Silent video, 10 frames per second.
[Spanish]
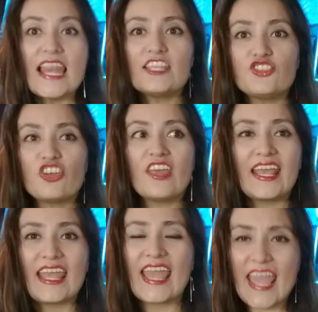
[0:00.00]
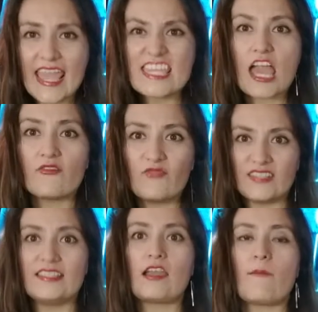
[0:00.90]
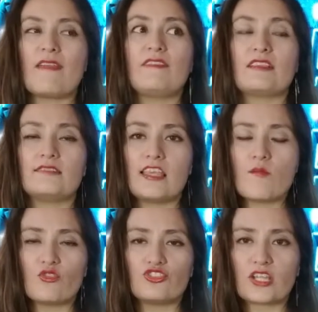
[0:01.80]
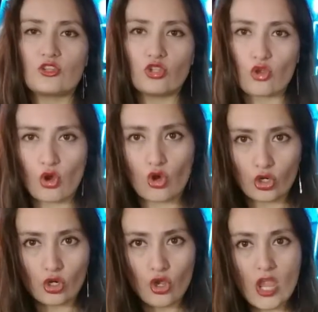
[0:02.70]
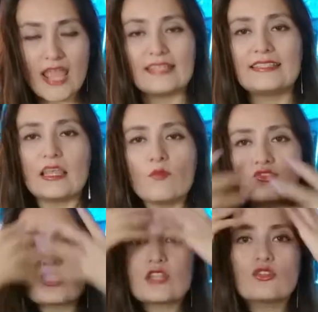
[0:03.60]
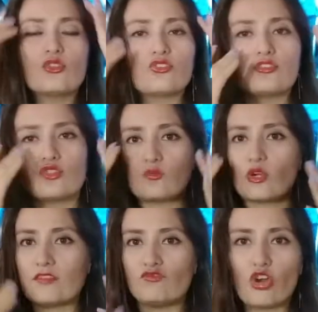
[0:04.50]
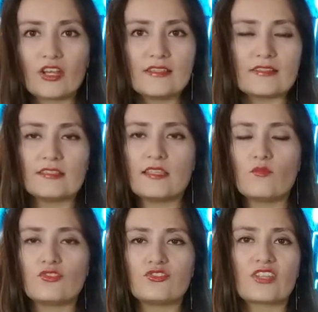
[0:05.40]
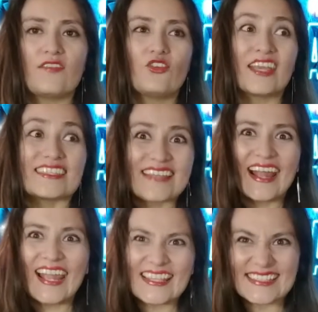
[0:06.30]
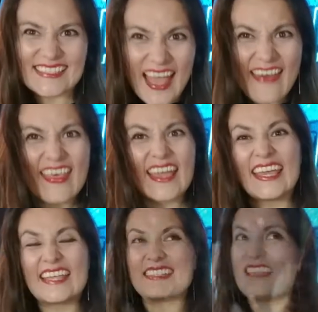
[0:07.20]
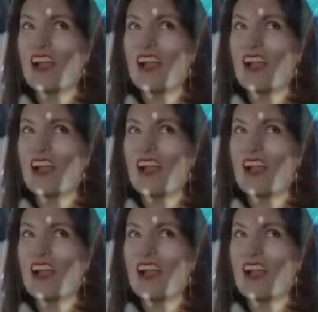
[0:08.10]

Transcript: hecho de que ella físicamente esté demostrando dolor, esté demostrando todos estos moretones, esté demostrando que está cansada, que está